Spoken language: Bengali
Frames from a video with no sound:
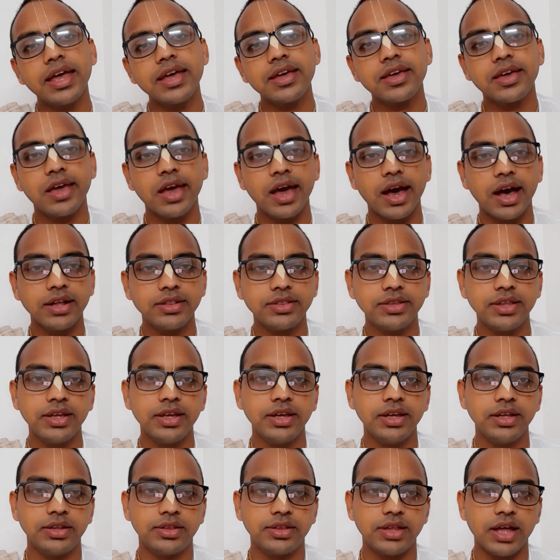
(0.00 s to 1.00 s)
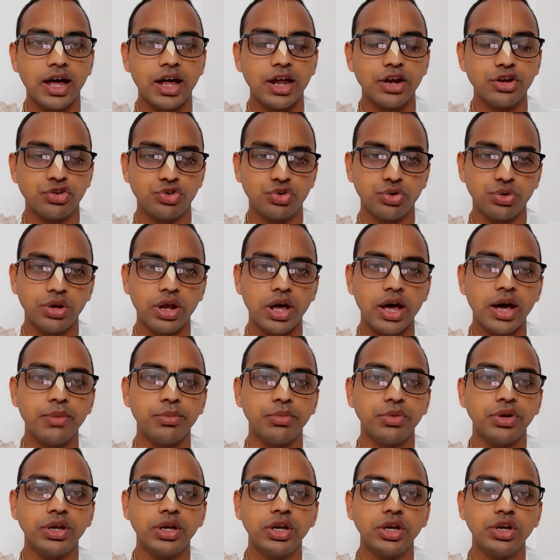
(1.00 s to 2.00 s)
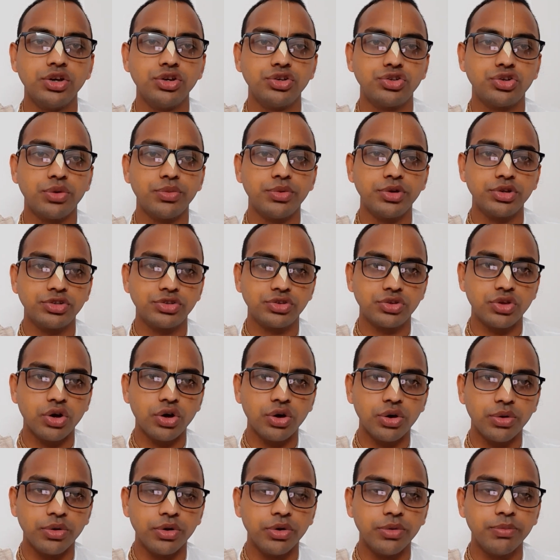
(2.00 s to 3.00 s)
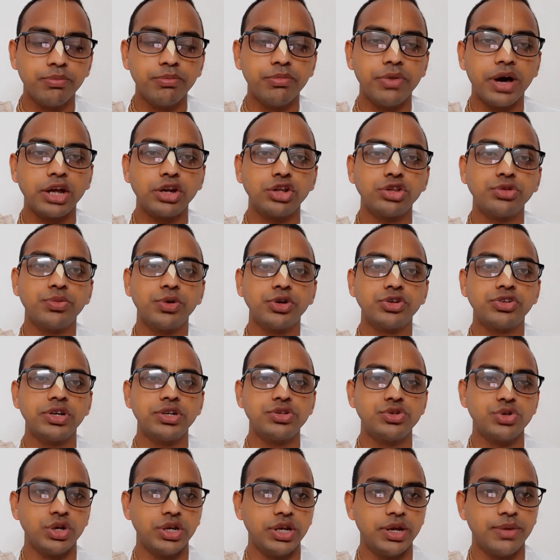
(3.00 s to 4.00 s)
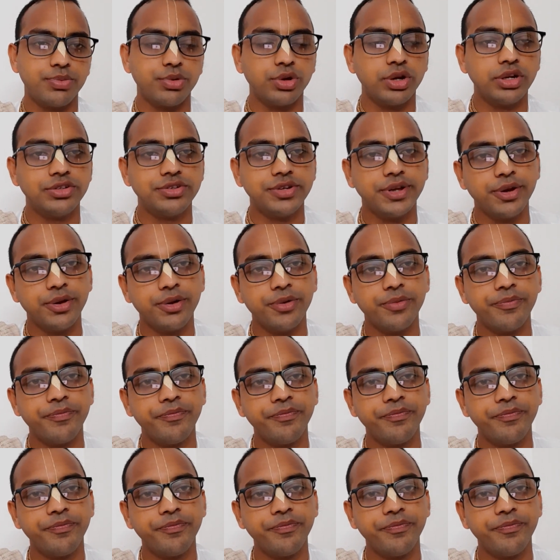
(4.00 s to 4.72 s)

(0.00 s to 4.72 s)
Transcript: এই খ্যাতি তার সুনাম সমস্ত ভারতবর্ষে ছড়িয়ে পড়েছিল